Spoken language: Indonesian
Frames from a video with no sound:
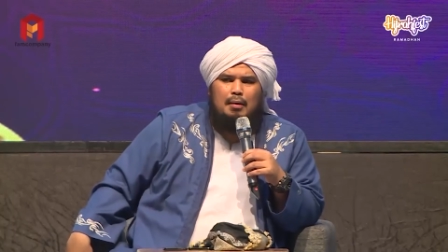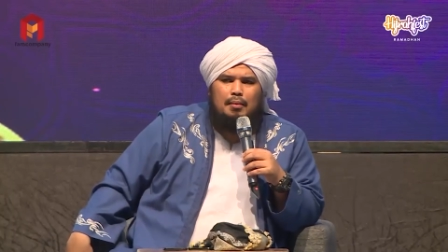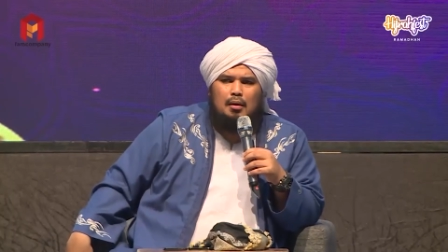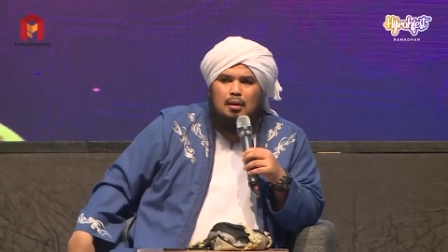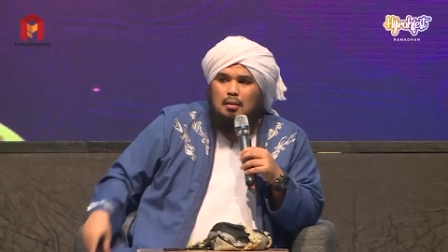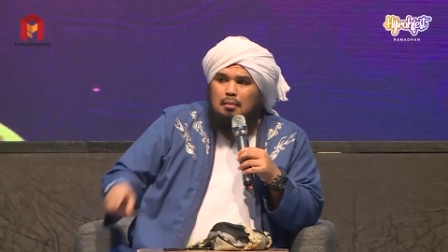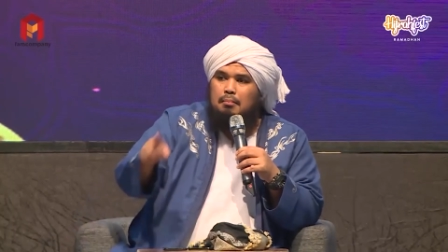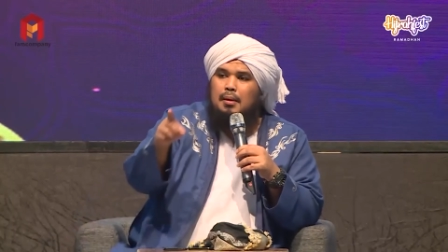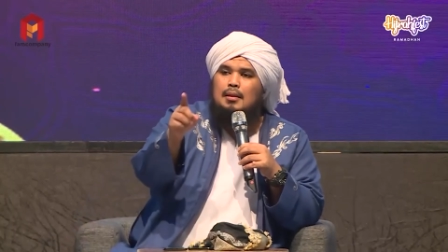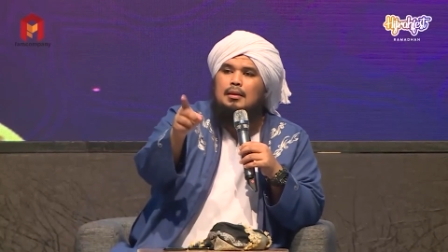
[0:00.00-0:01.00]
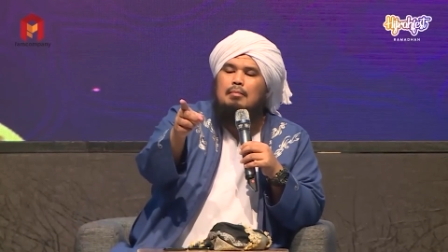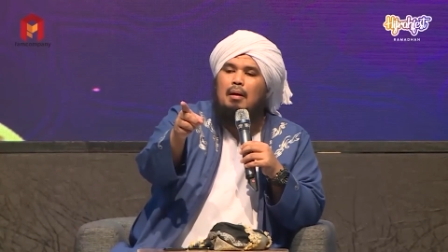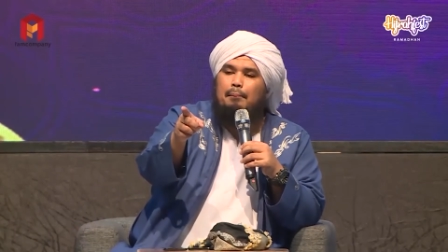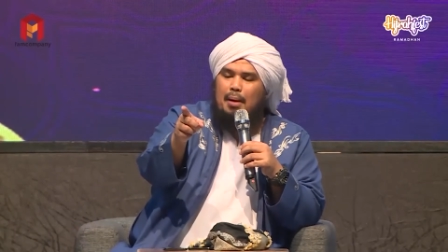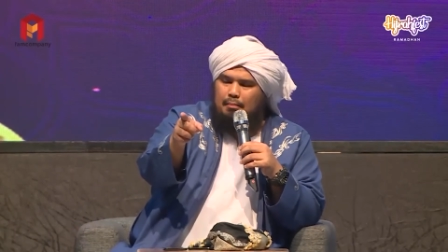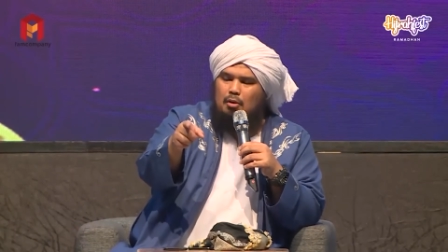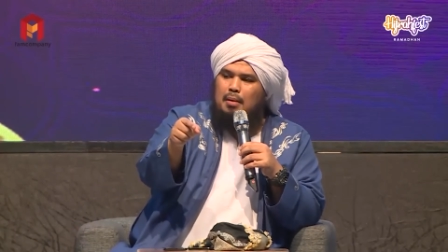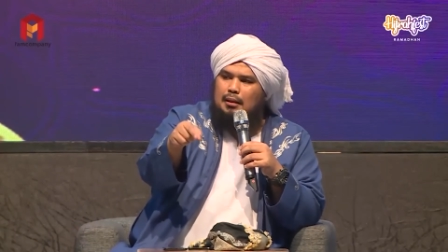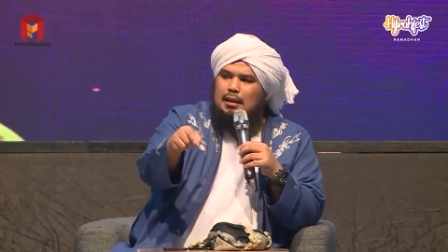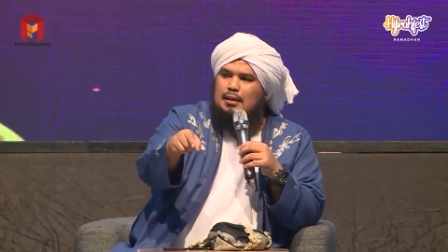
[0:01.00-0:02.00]
Bagaimana? Berhenti, bapak mau
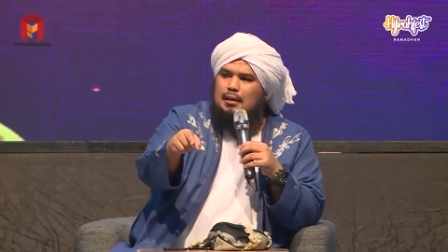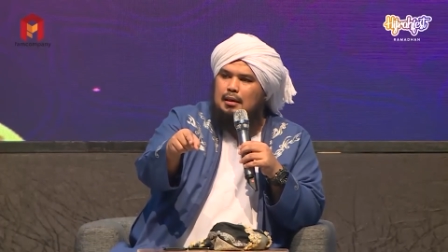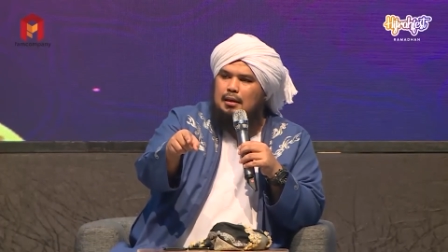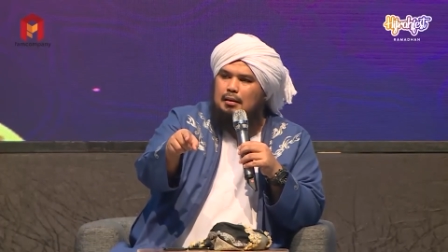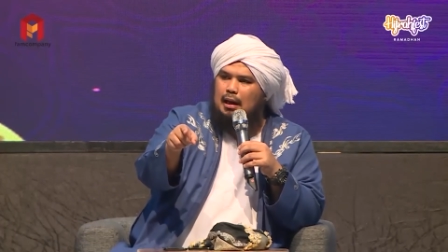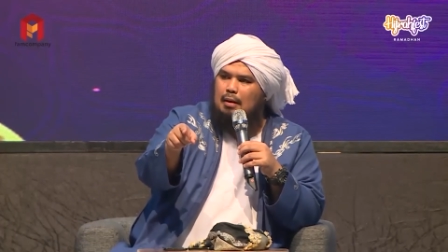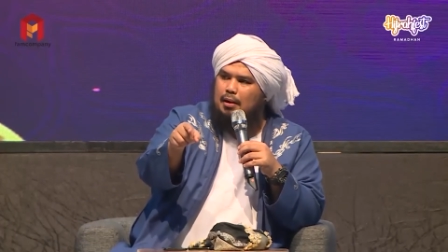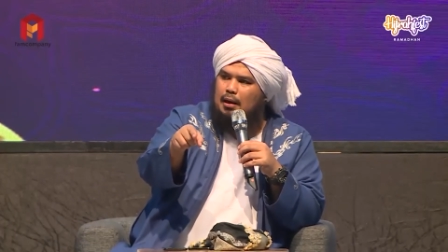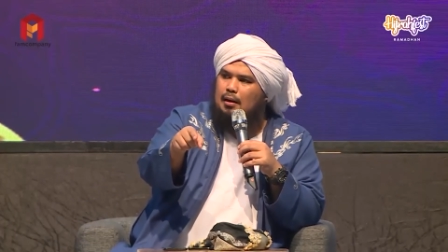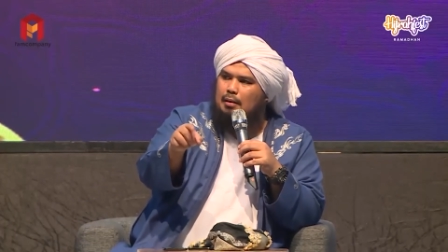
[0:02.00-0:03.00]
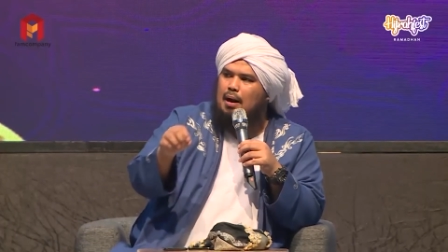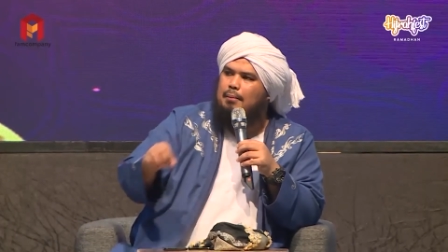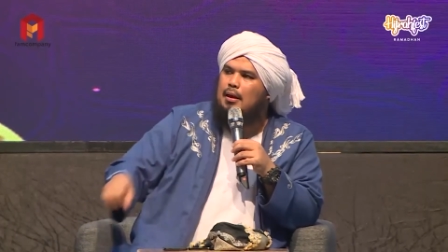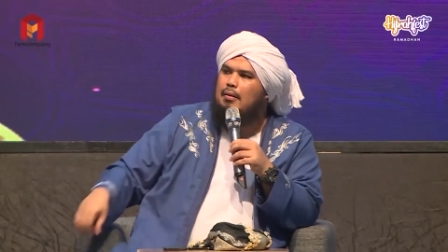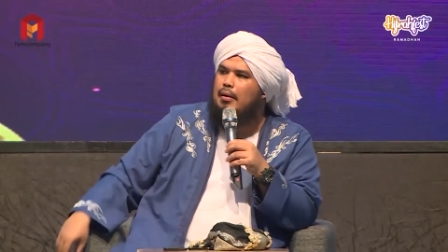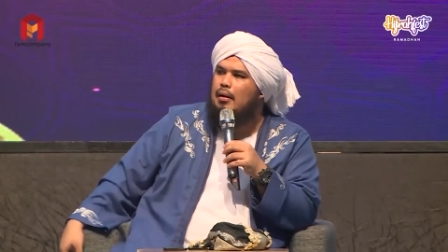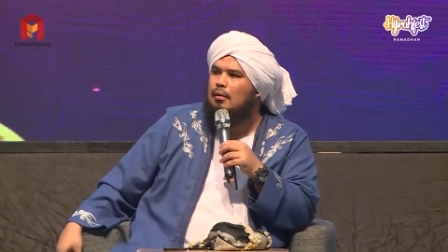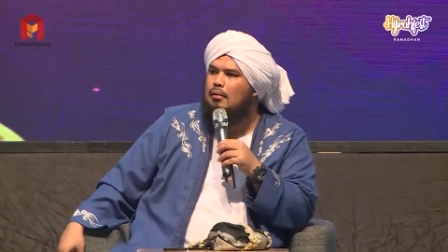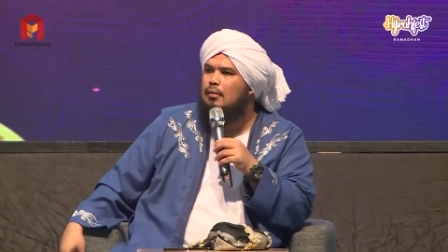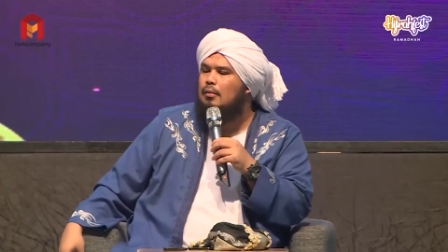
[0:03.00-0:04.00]
mati dalam keadaan riba apa
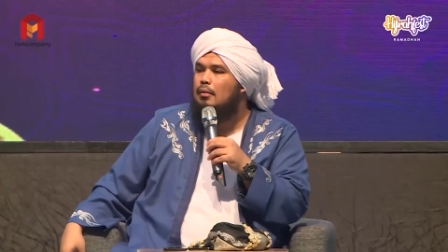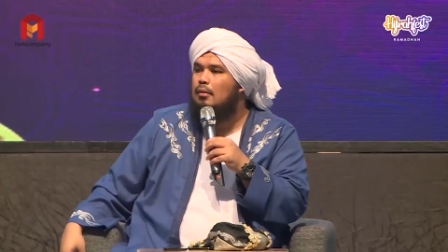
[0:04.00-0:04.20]
gimana?